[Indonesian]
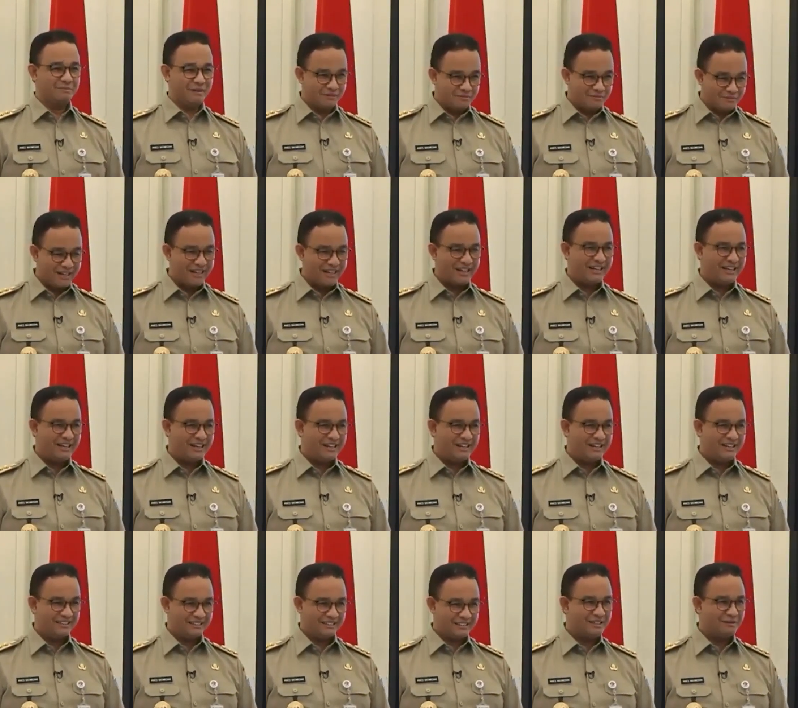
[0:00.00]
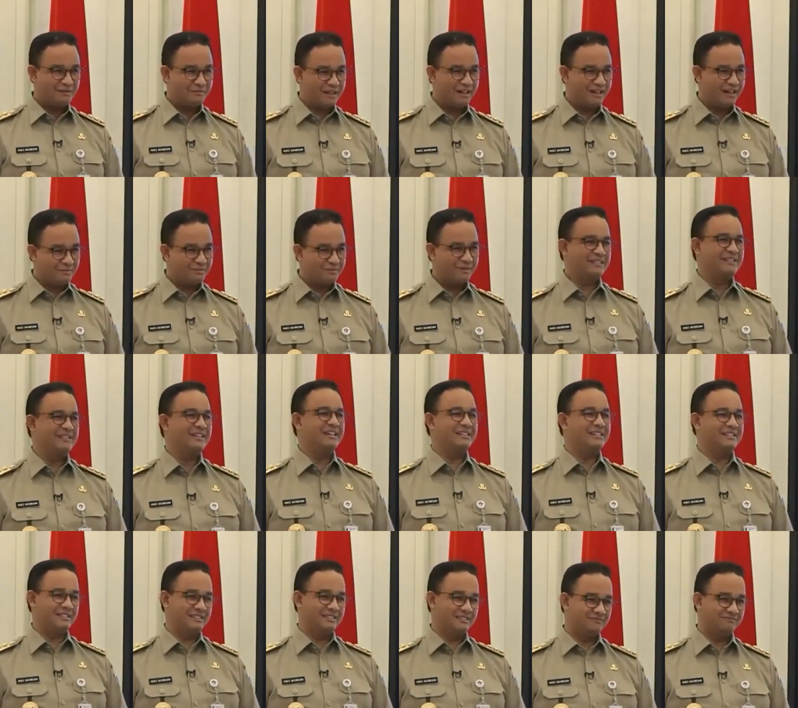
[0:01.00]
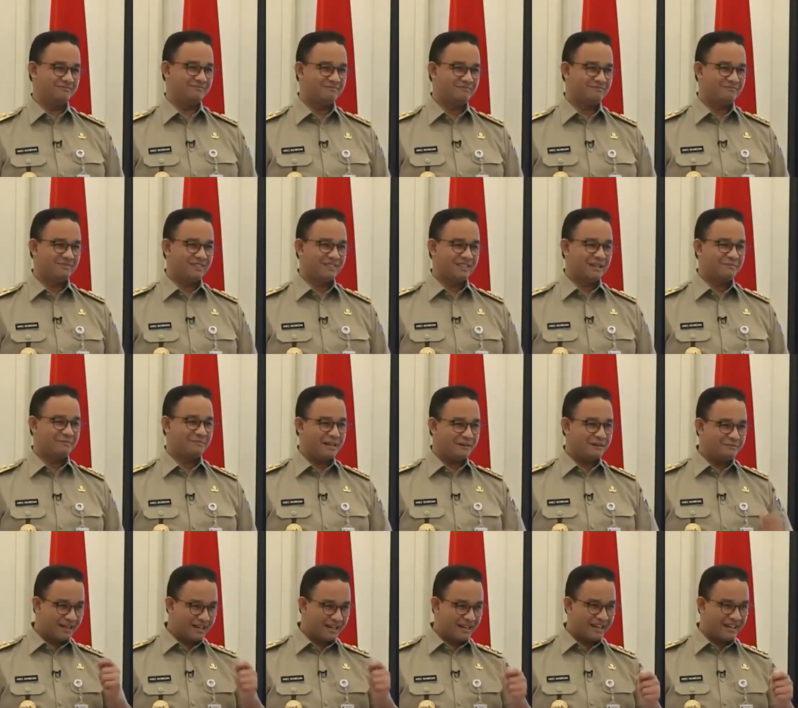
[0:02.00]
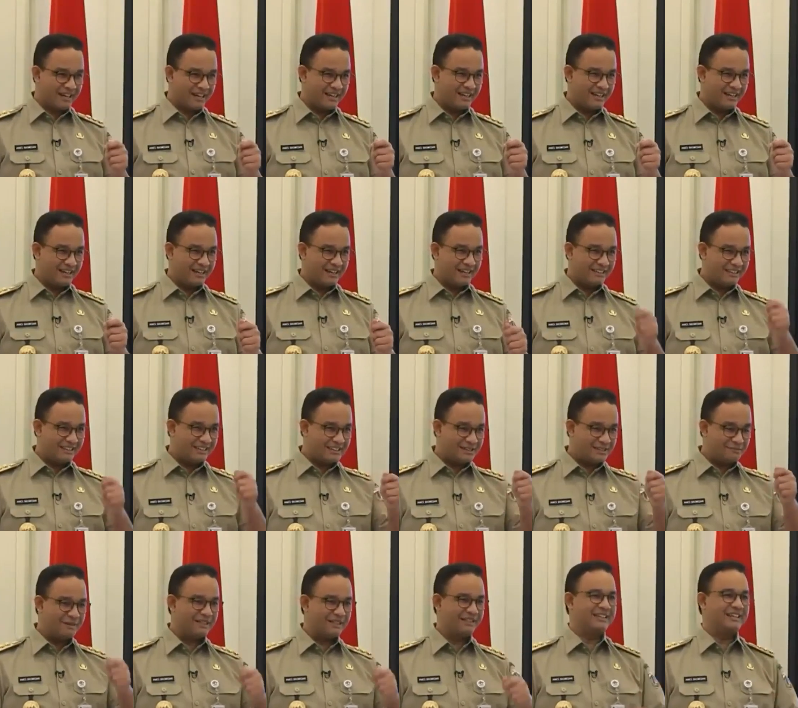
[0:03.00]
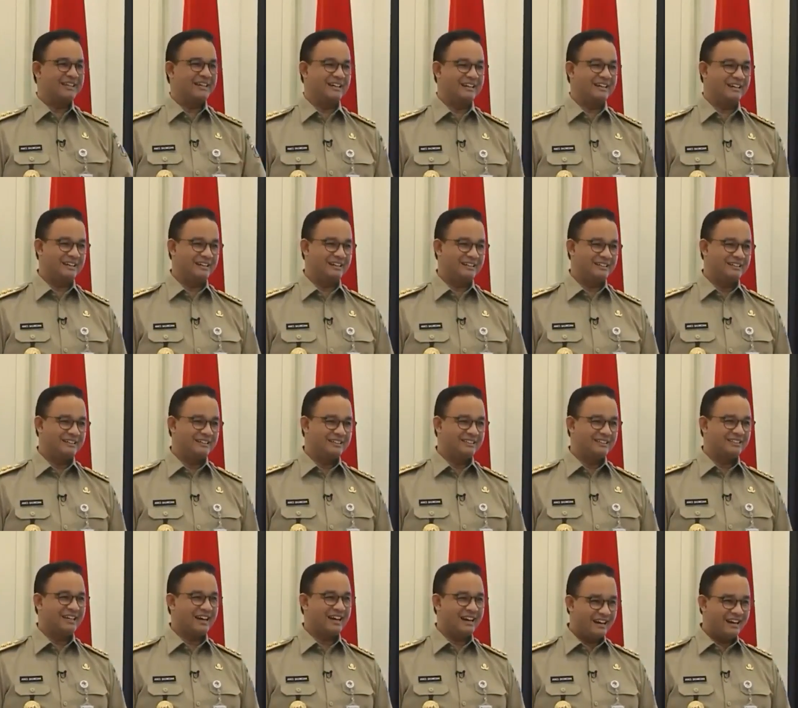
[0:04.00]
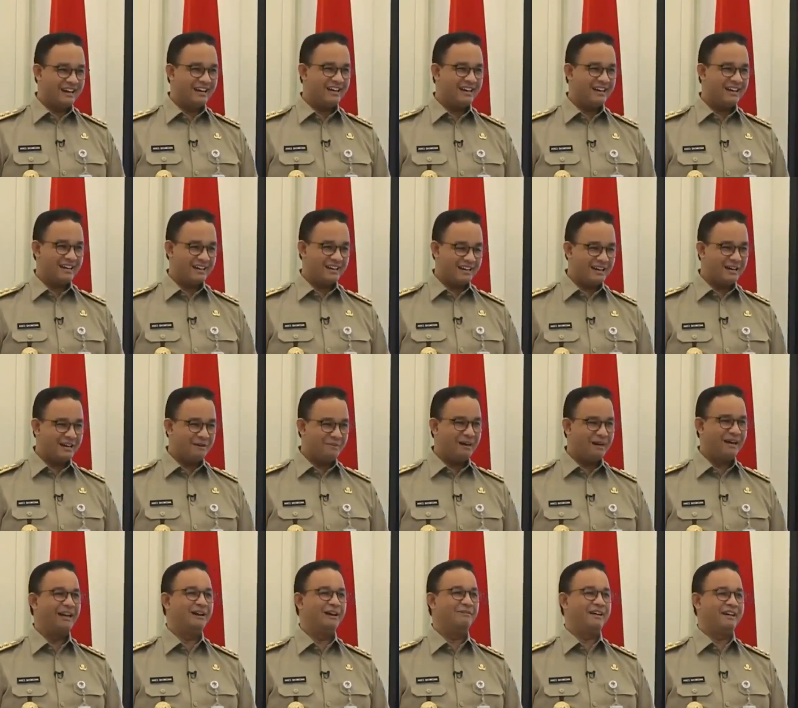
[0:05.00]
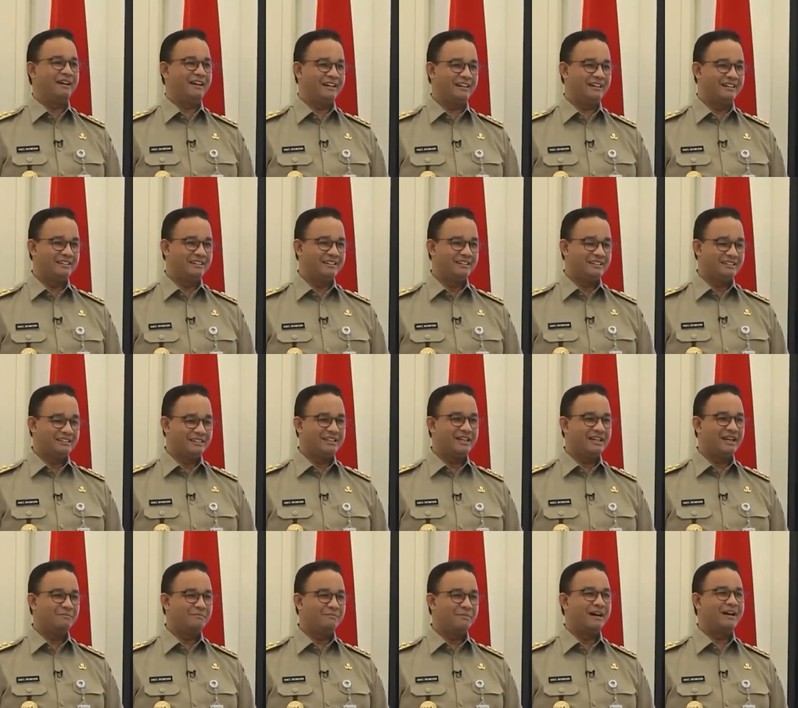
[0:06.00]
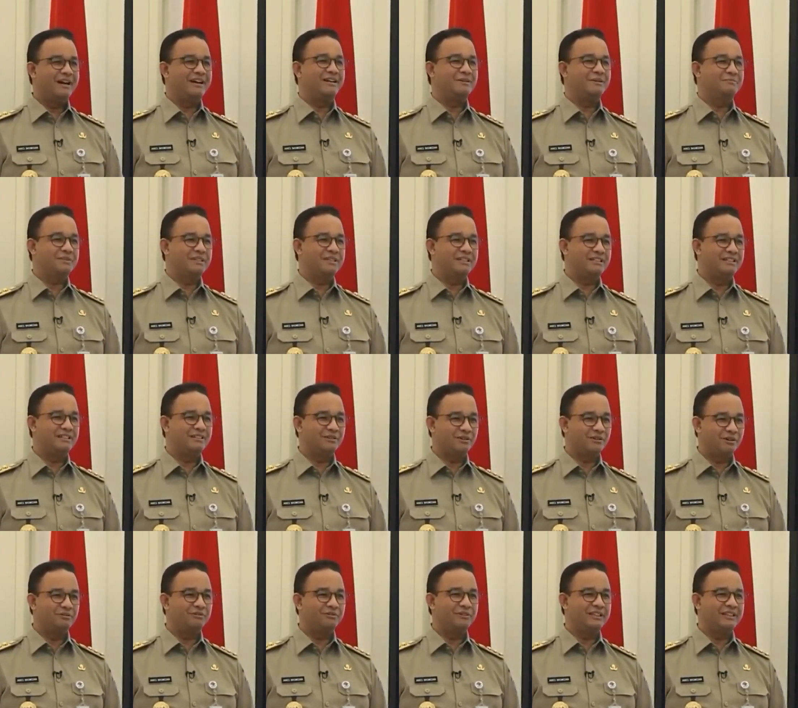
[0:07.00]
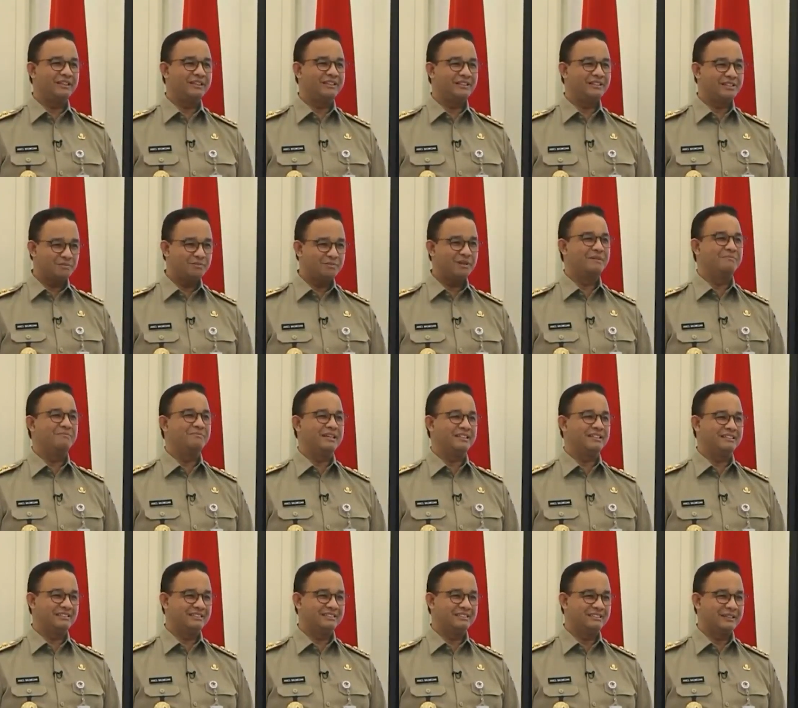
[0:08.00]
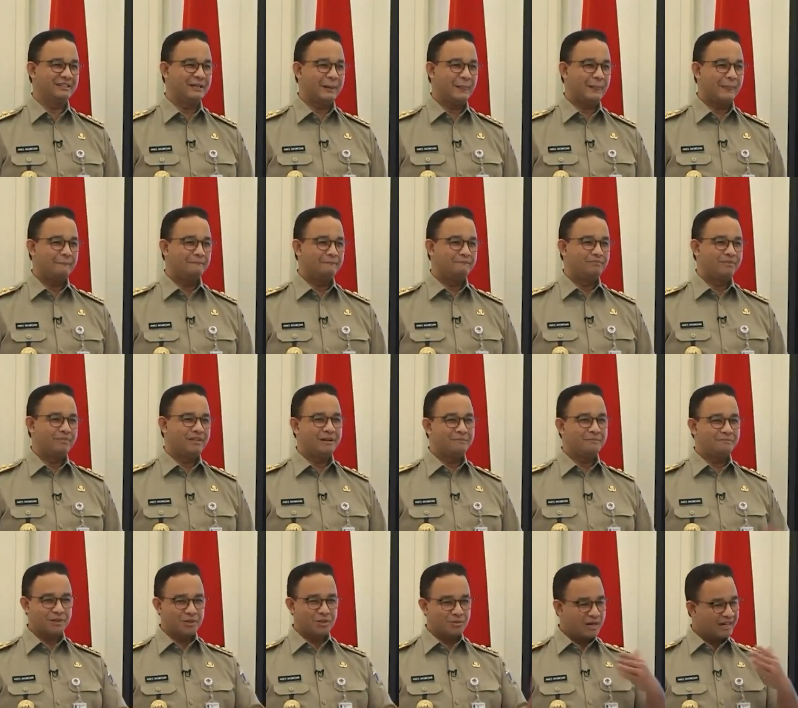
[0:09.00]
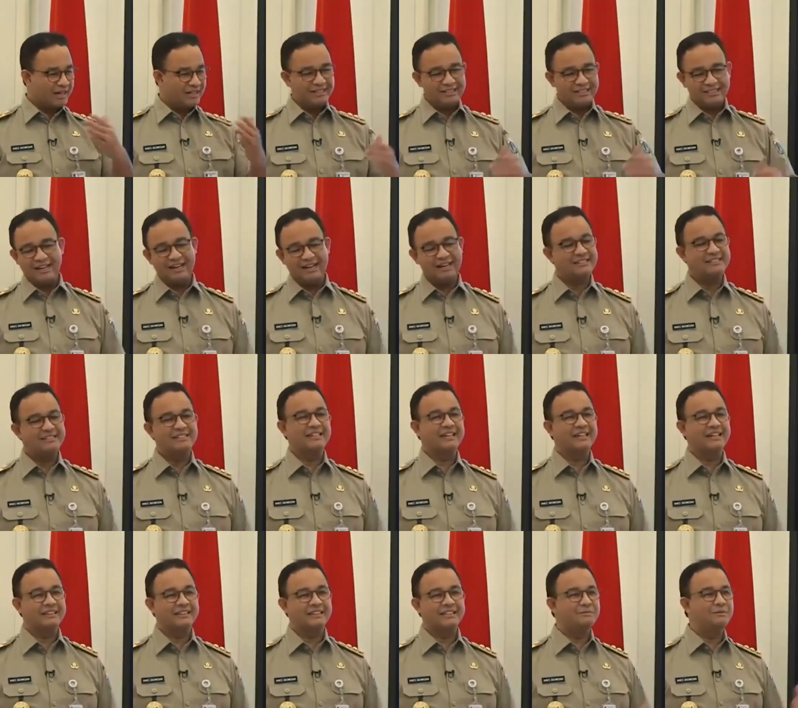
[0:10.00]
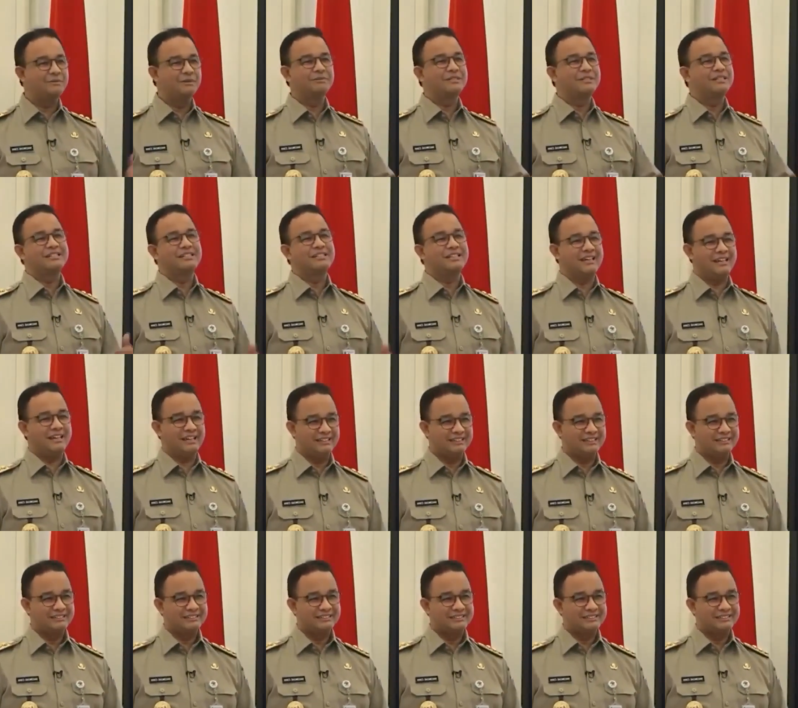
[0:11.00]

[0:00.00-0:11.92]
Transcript: Kepada mereka, kita sampaikan apresiasi. Kepada mereka, kita sematkan tanda Anda pahlawan di dalam menghadapi COVID-19. Dan perjuangan ini tidak akan singkat. Ini belum selesai.